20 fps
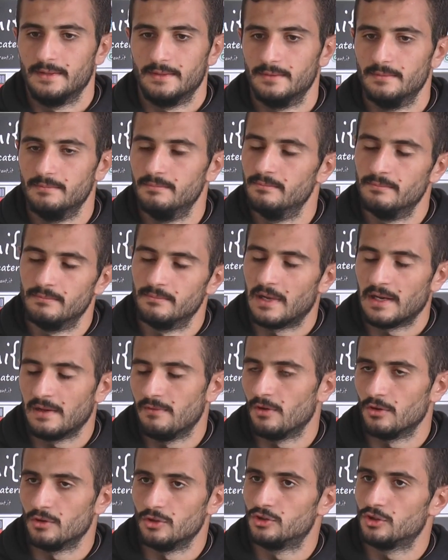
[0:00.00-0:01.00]
mm, a
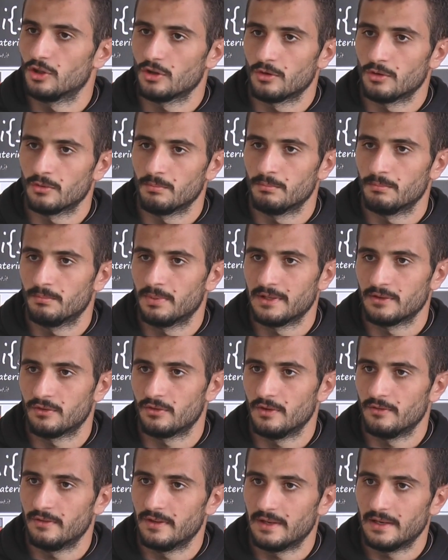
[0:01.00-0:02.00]
livello di gioco non penso
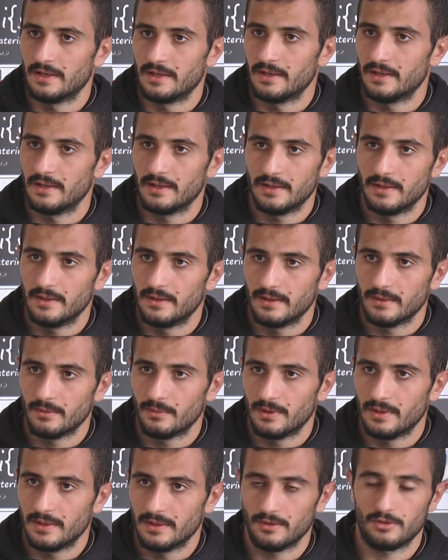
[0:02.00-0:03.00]
di avere
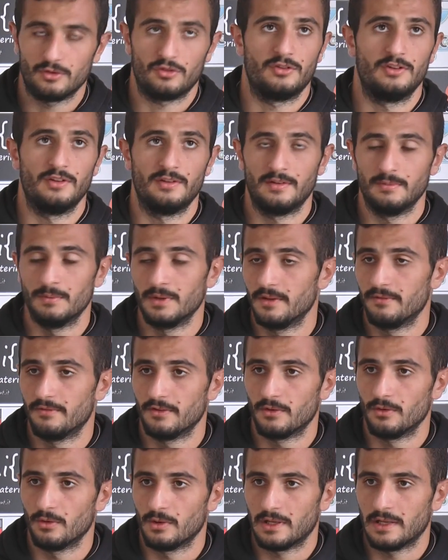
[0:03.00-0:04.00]
quelle grossissime
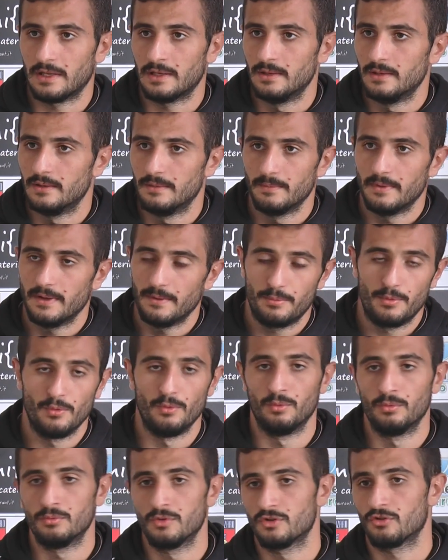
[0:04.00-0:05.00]
difficoltà. È più
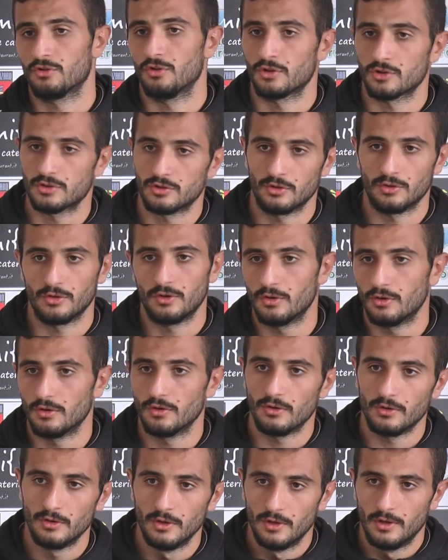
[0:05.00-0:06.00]
un
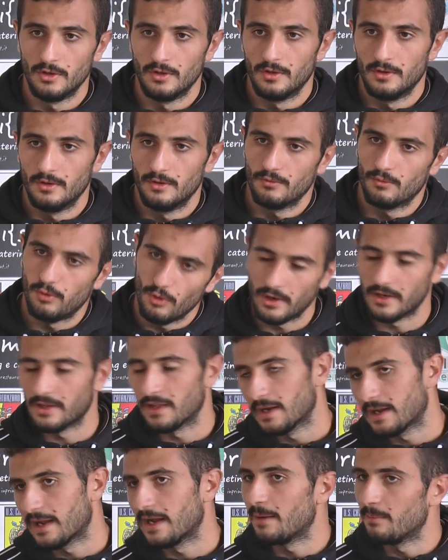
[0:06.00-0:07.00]
discorso fuori
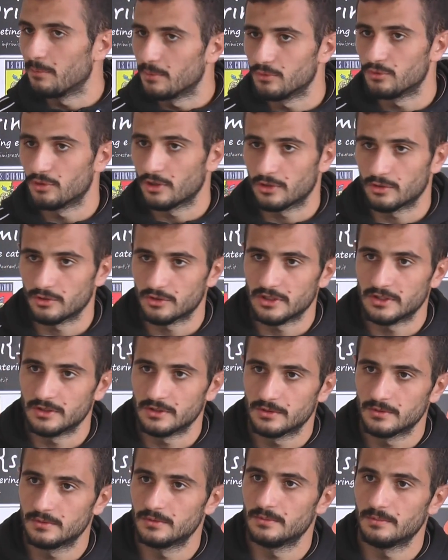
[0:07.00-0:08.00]
dal campo in un certo
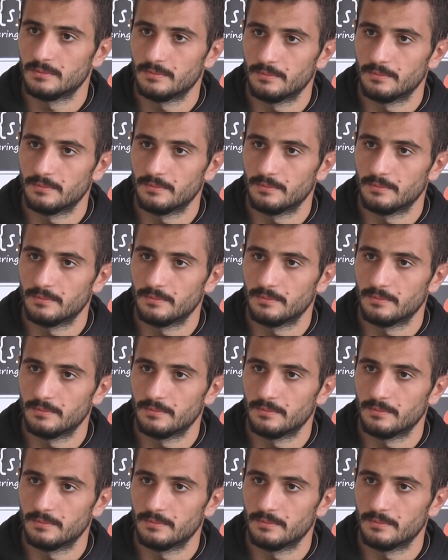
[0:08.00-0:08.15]
senso.